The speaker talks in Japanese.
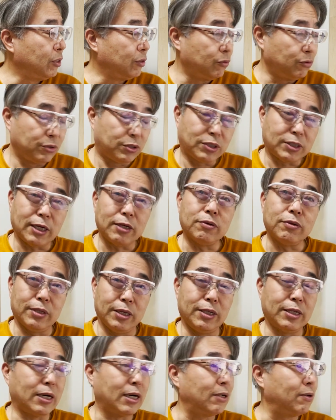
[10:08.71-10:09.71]
打ったよ
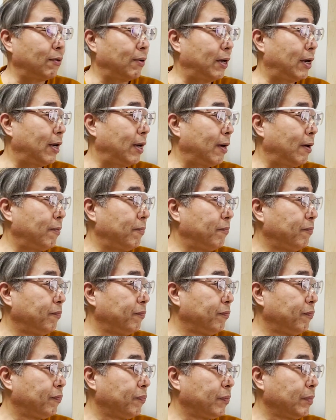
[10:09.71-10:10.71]
ね、中野が。
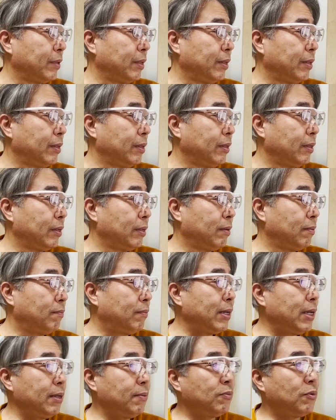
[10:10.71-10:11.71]

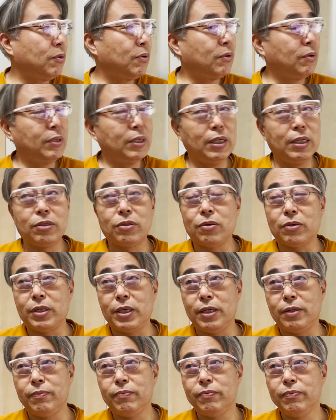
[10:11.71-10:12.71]
前も一
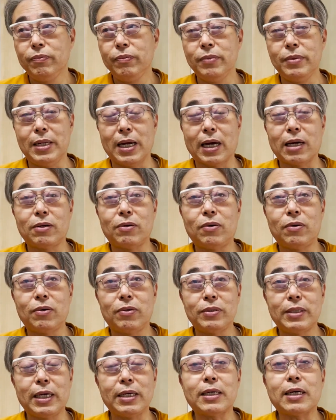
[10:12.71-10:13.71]
時中
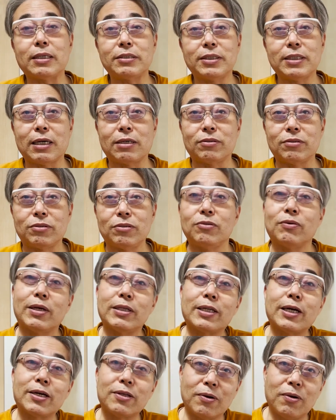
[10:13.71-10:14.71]
野大活躍っていうのあっ
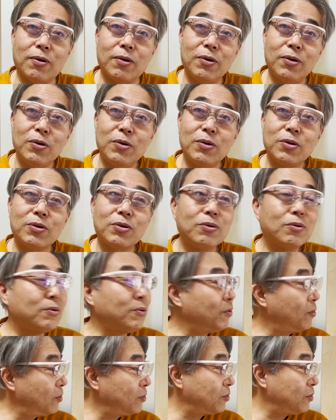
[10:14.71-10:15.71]
たけど、
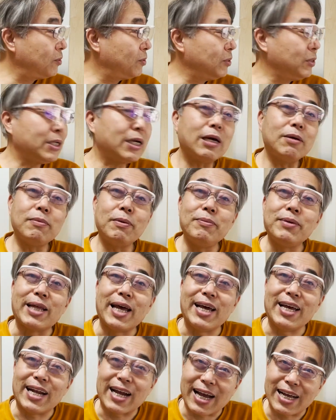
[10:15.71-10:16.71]
今日2回目みた
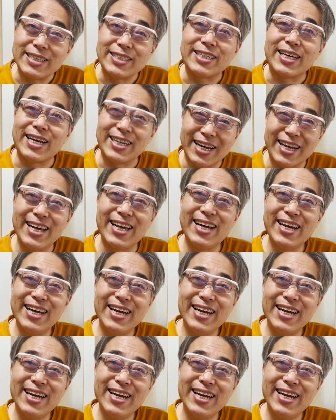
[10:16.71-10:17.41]
いな感じやない。